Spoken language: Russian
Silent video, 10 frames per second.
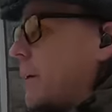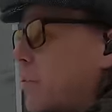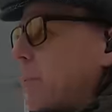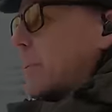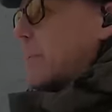И,
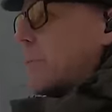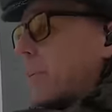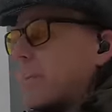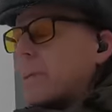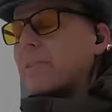в общем-то,
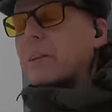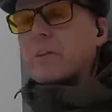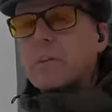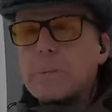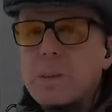информация,
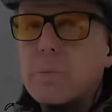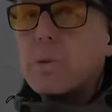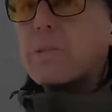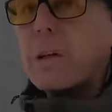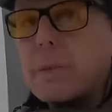которую я вам сейчас
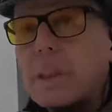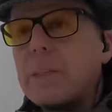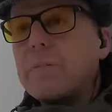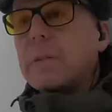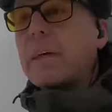буду
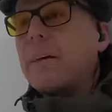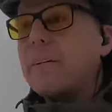сообщать, при,